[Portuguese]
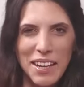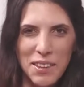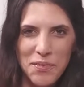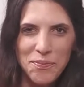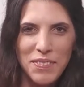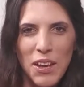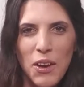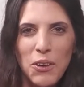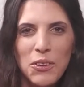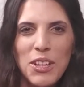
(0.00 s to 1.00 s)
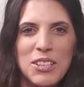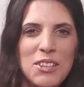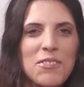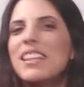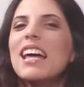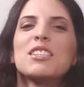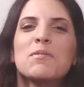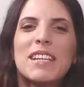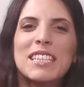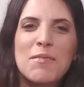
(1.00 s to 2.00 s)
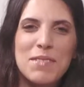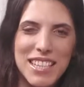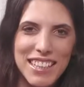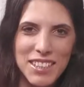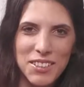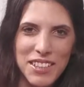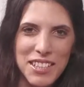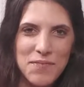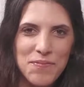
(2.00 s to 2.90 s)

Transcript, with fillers: tarde. O nosso convidado dispensa apresentações.